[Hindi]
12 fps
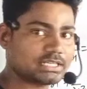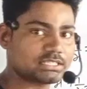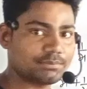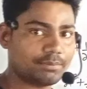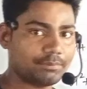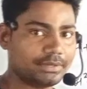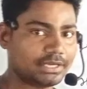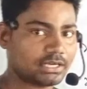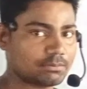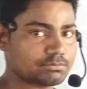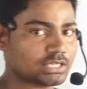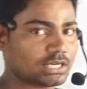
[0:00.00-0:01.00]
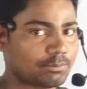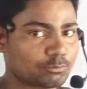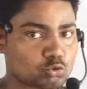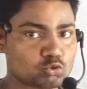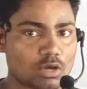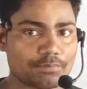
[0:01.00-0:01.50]
मैक्सिमम एक कम से
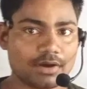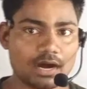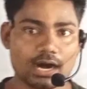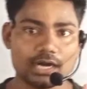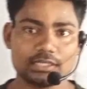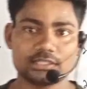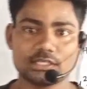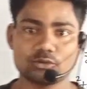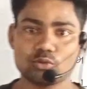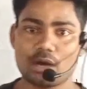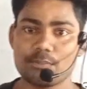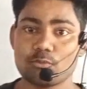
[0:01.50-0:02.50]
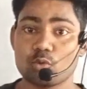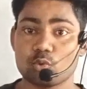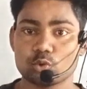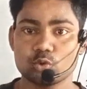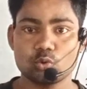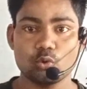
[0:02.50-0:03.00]
कम दोस्तों आपका आठ तक तो आपको
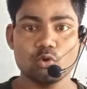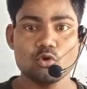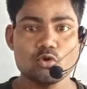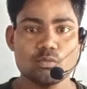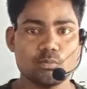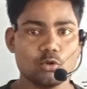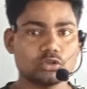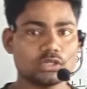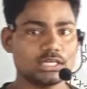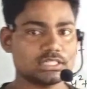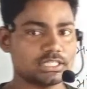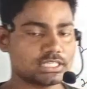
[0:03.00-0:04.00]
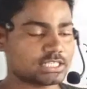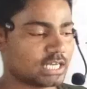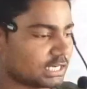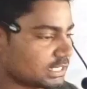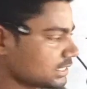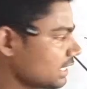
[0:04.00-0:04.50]
खुद को बहुत अच्छे
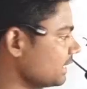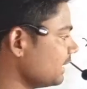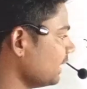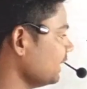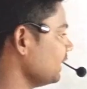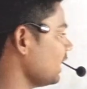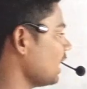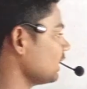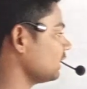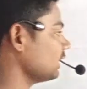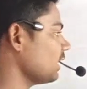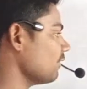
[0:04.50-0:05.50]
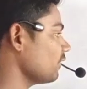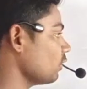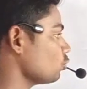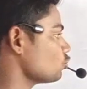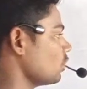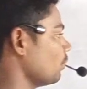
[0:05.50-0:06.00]
से आना चाहिए यानी कि आठ तक
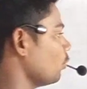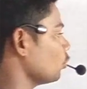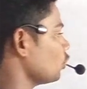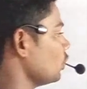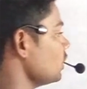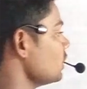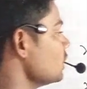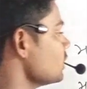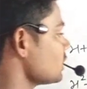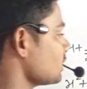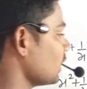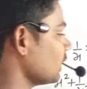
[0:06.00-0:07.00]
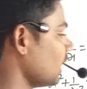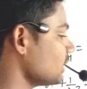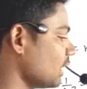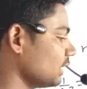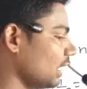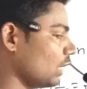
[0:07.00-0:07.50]
आपके क्वेश्चन बहुत ही
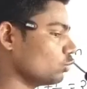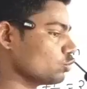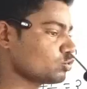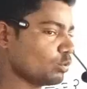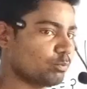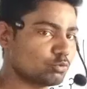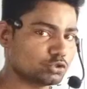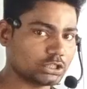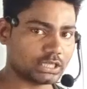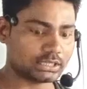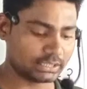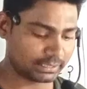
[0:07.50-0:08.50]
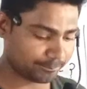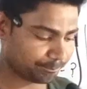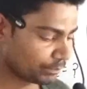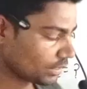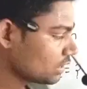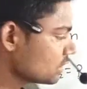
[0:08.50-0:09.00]
शानदार शानदार दोस्तों पूछे जाते
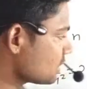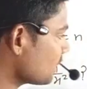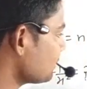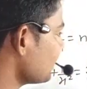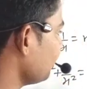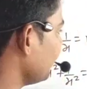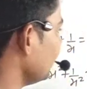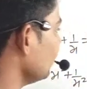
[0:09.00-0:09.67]
हैं सबसे